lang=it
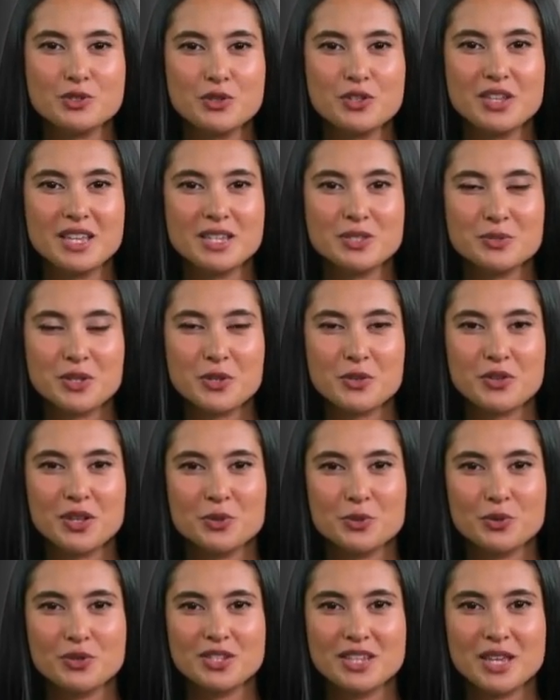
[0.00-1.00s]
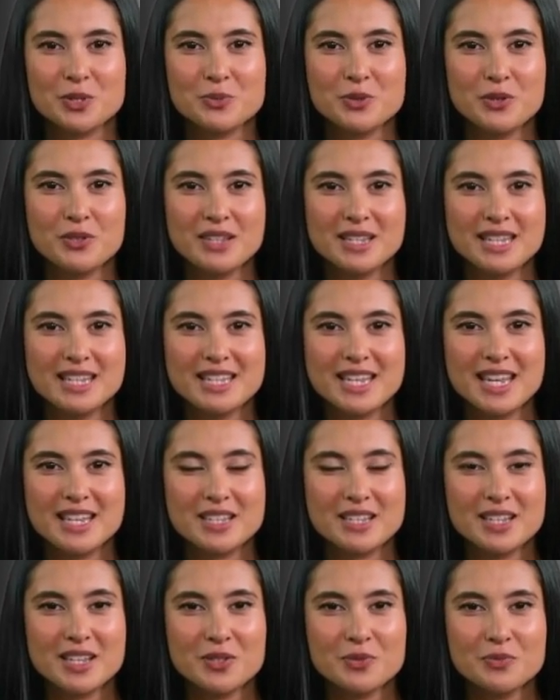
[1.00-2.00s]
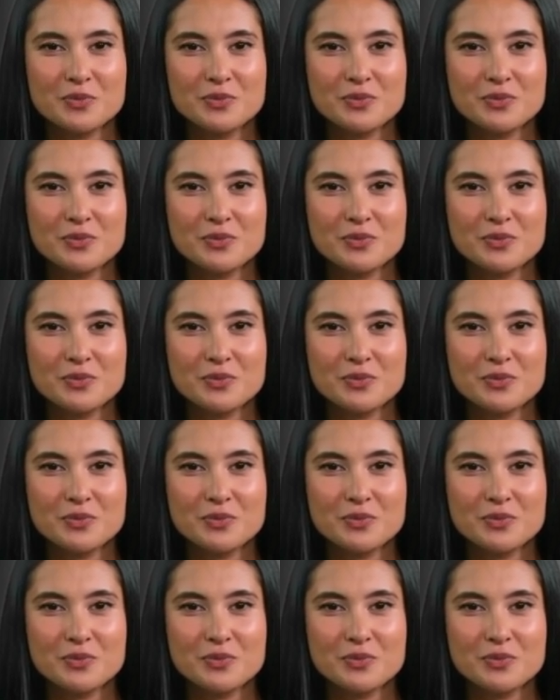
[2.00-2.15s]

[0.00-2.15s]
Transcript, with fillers: soddisfino i gusti più esigenti.